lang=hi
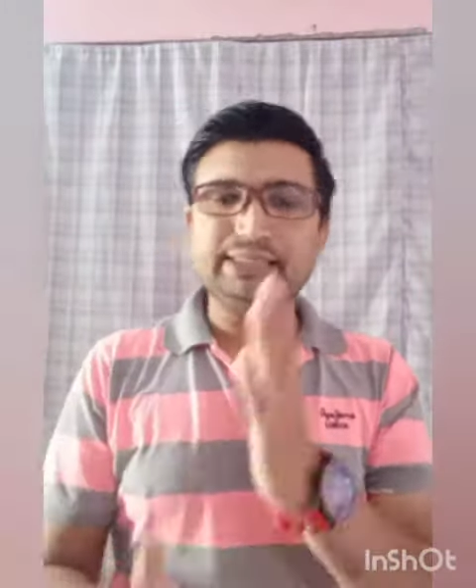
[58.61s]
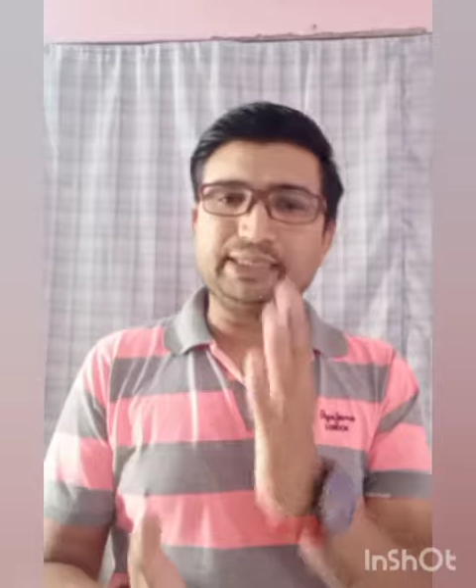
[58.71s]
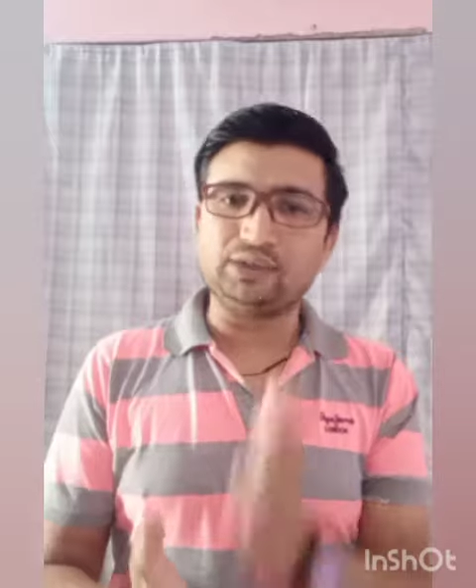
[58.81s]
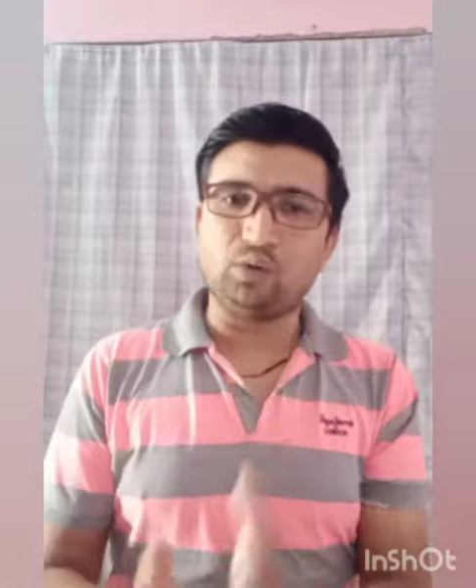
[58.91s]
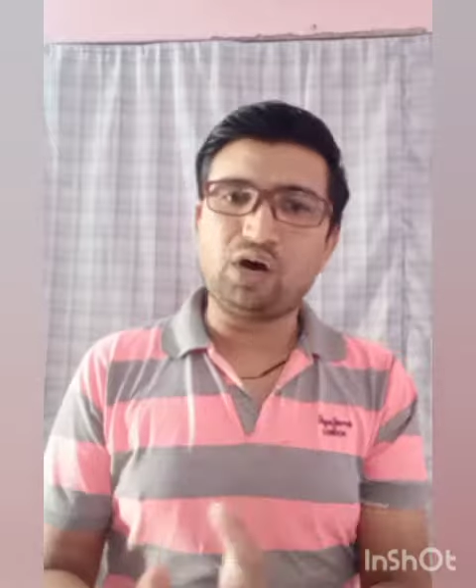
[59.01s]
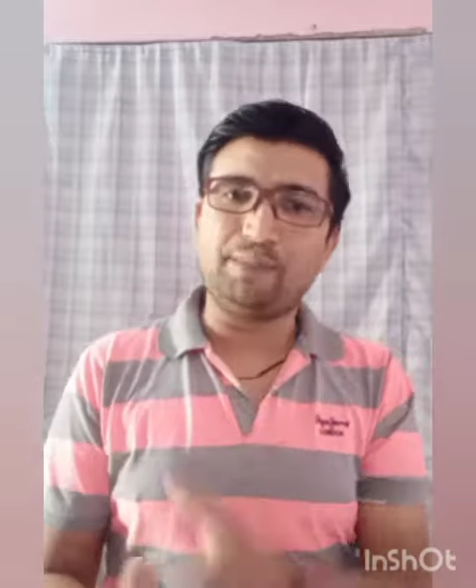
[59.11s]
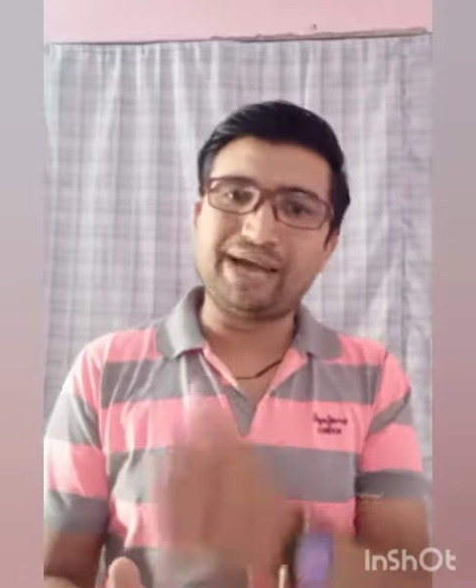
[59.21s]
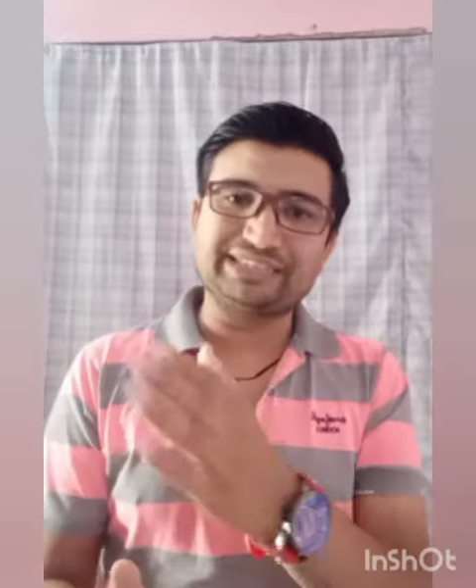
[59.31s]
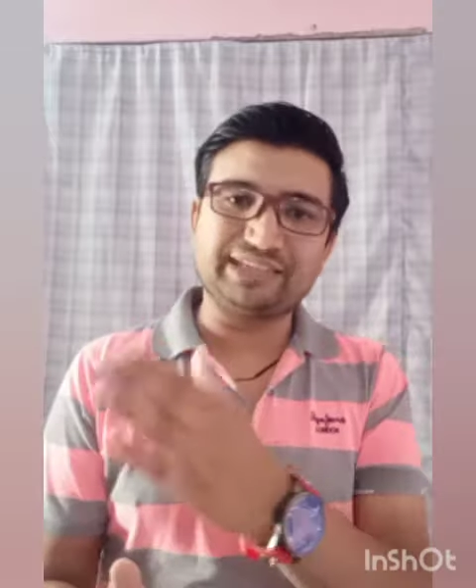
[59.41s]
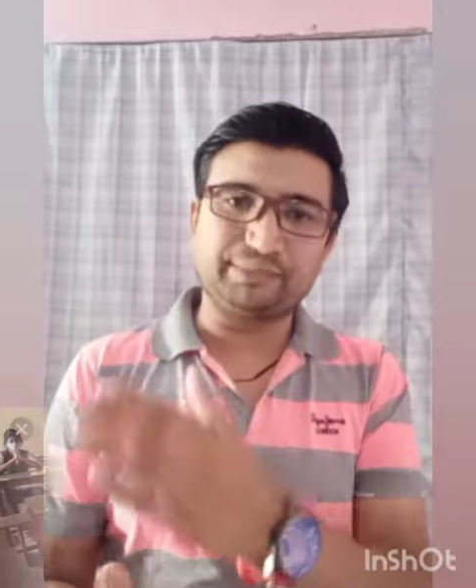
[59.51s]
कि नो
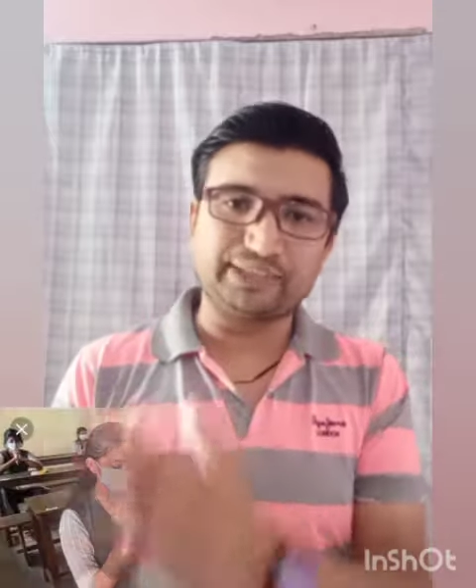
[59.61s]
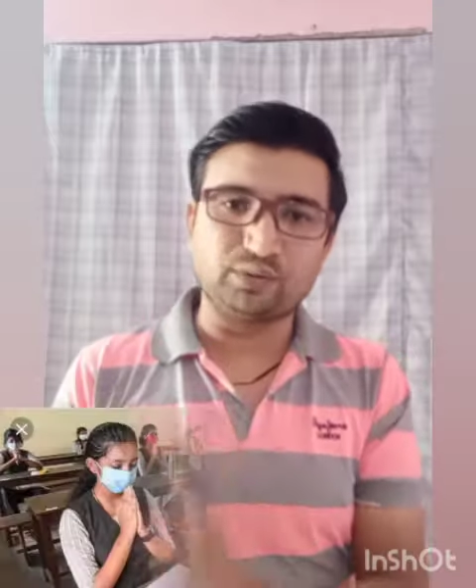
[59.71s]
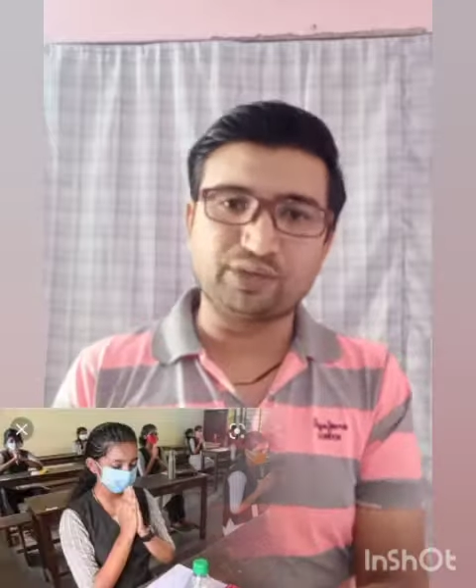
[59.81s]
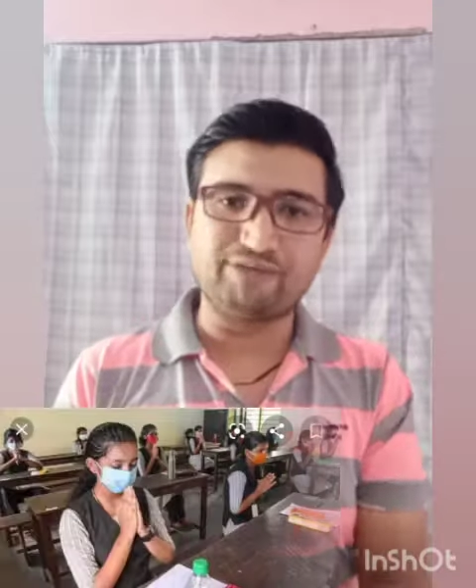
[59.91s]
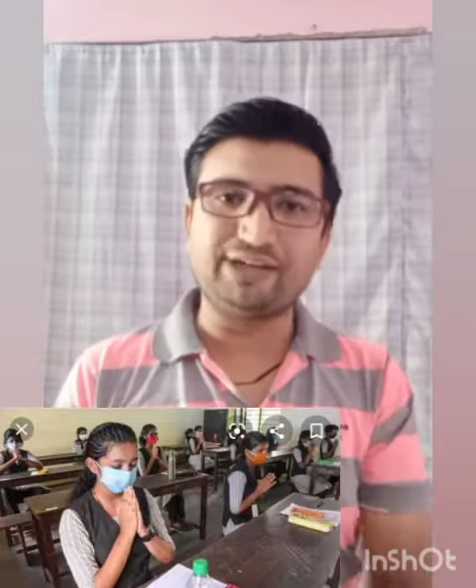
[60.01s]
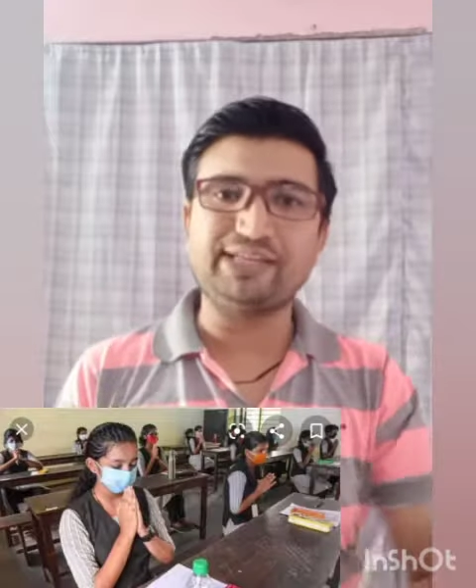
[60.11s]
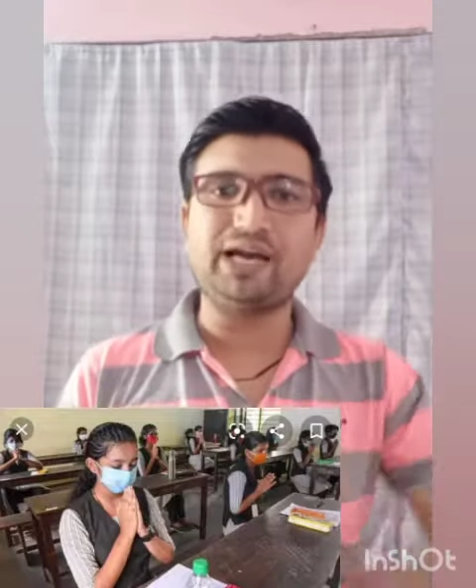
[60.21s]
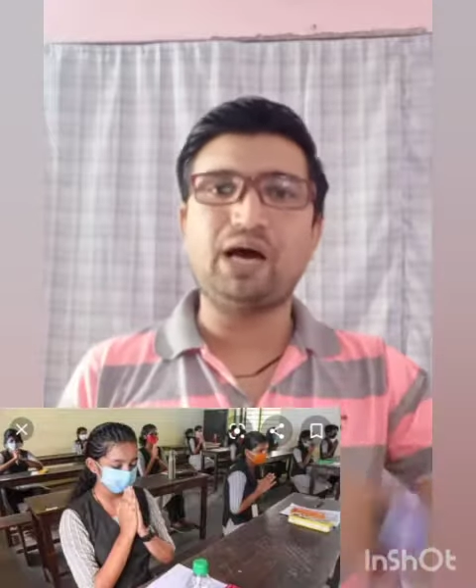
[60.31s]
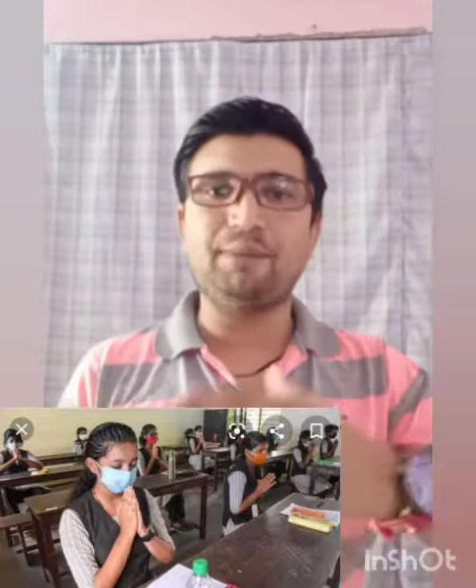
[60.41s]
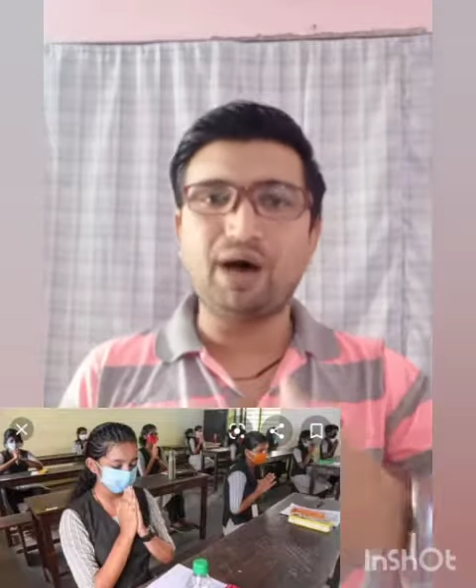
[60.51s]
अब एग्जाम नहीं होने वाले
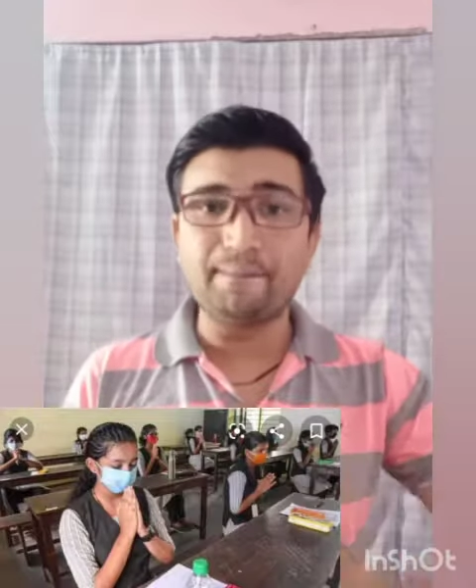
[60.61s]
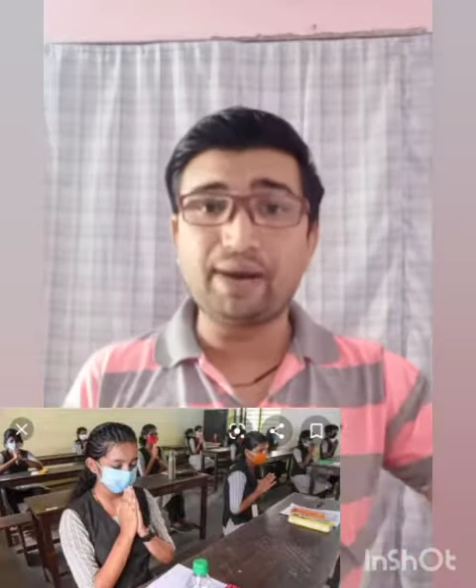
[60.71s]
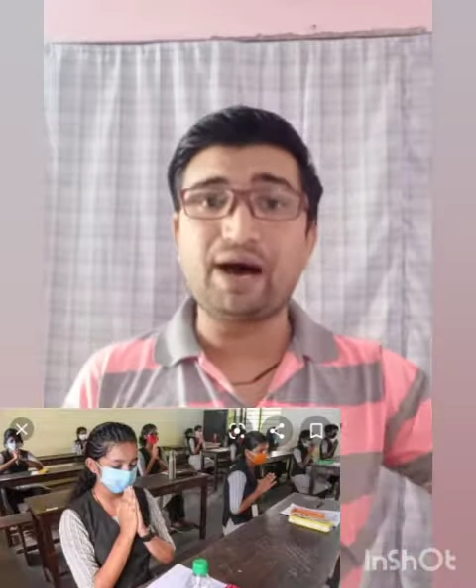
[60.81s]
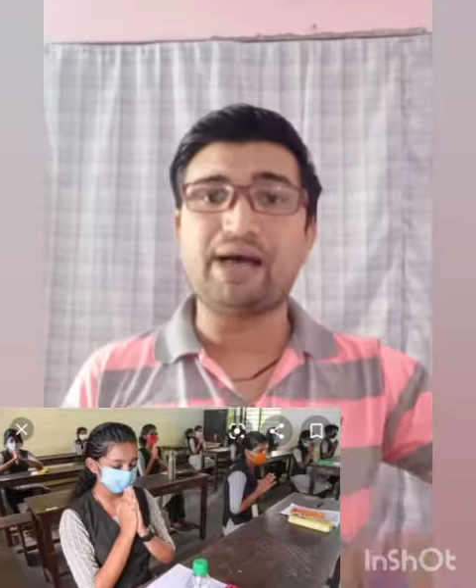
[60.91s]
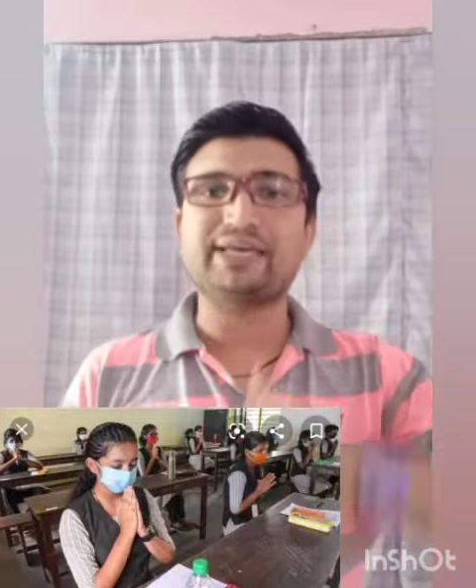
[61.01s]
अब हम